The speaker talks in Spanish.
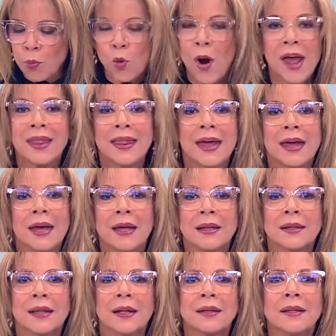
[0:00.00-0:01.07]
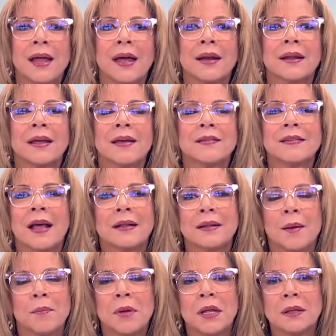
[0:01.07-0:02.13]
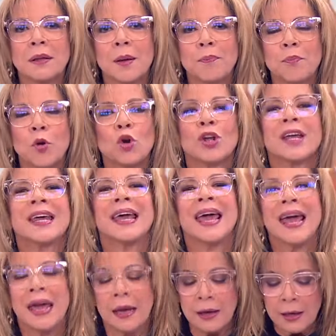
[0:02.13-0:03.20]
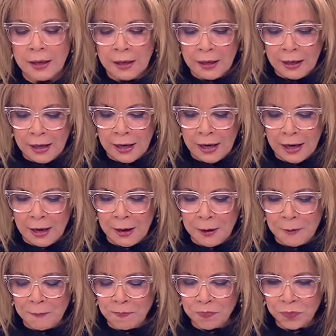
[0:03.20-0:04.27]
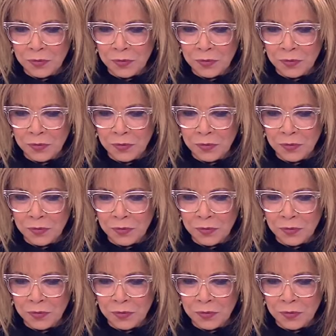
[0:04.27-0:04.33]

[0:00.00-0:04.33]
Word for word: puede entender exactamente por qué eh,